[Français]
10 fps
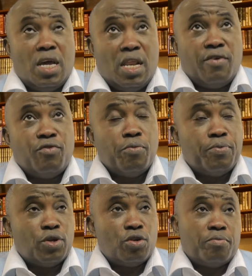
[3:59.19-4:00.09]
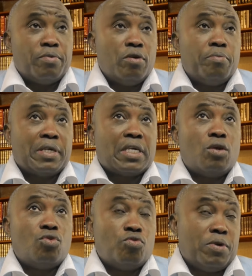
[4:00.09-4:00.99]
Il y avait le président euh,
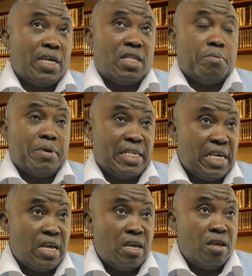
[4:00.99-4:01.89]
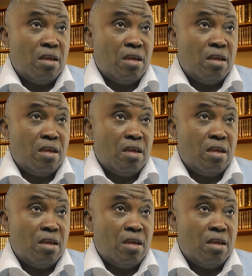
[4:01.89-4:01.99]
Pascal Lussouba qui était passé.